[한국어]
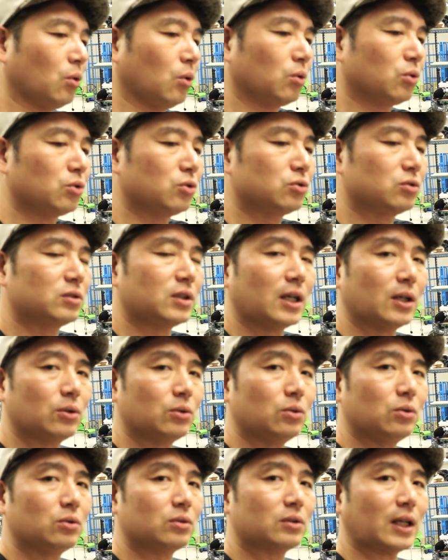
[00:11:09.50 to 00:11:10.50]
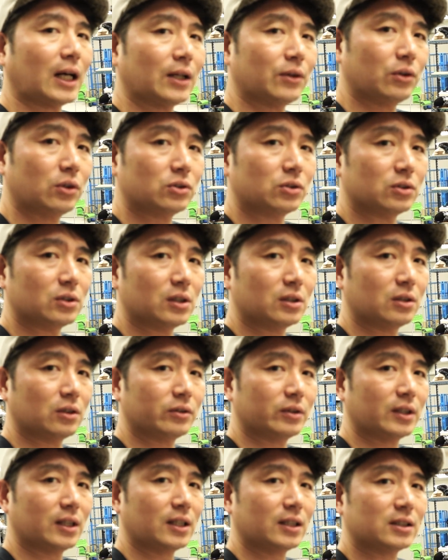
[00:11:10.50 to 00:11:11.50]
공유를 하고 나눠 드릴
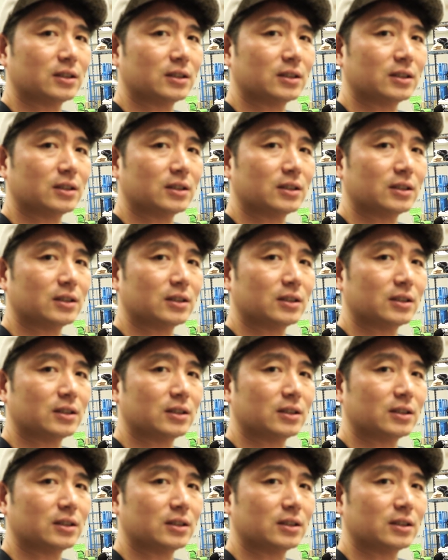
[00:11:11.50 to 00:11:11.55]
건데